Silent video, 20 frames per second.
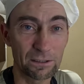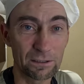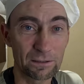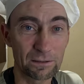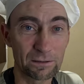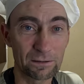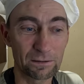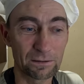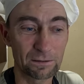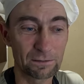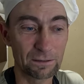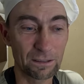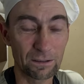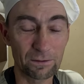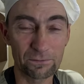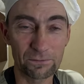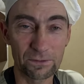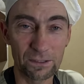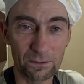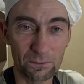e, darów
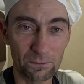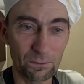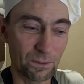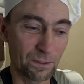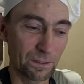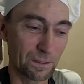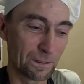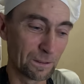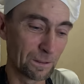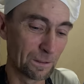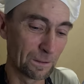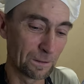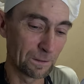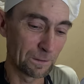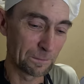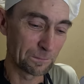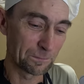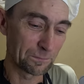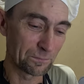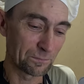natury,
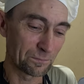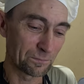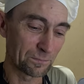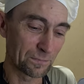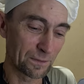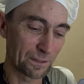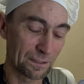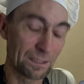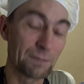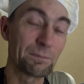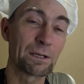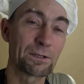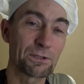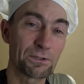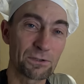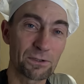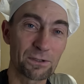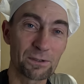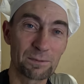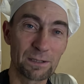nie ma się
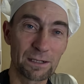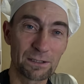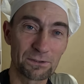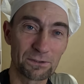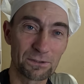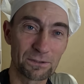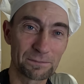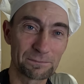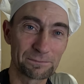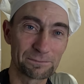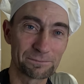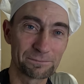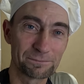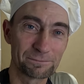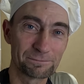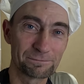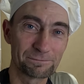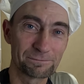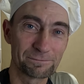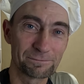czego bać.
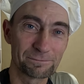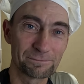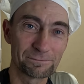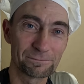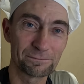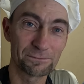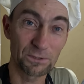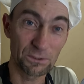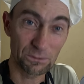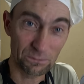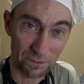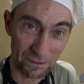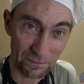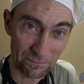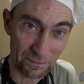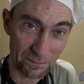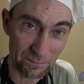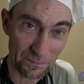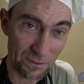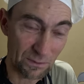Dziękuję
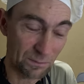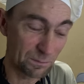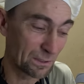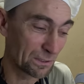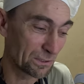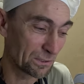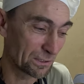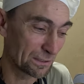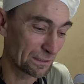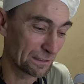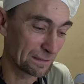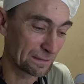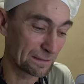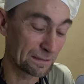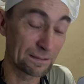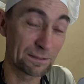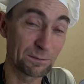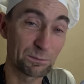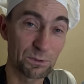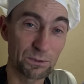Wam za obejrzenie, za
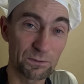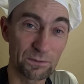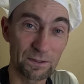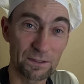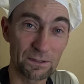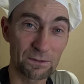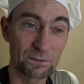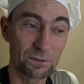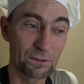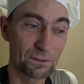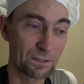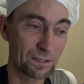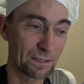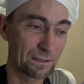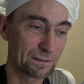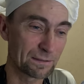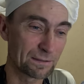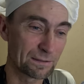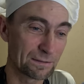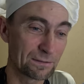ten poświęcony
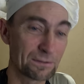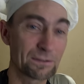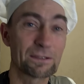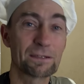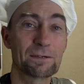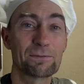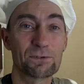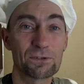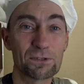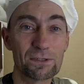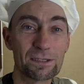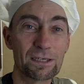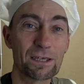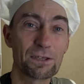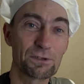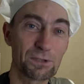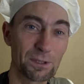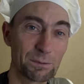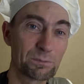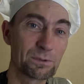czas, za wszystkie
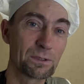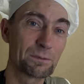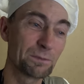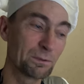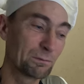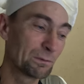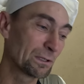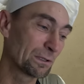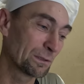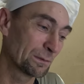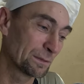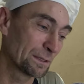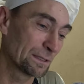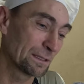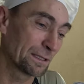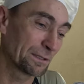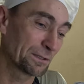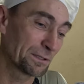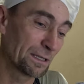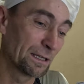ciepłe, miłe
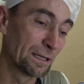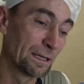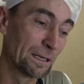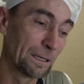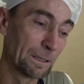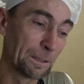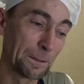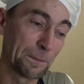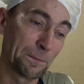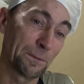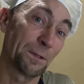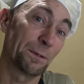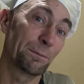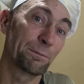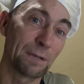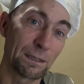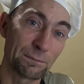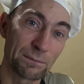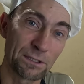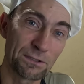komentarze. No,
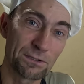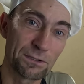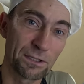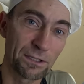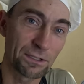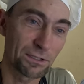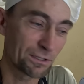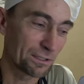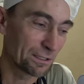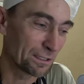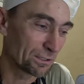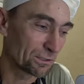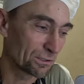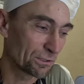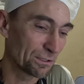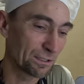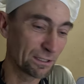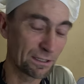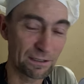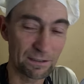mam nadzieję, że jeszcze
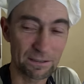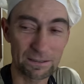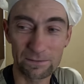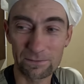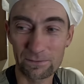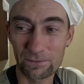nie raz e,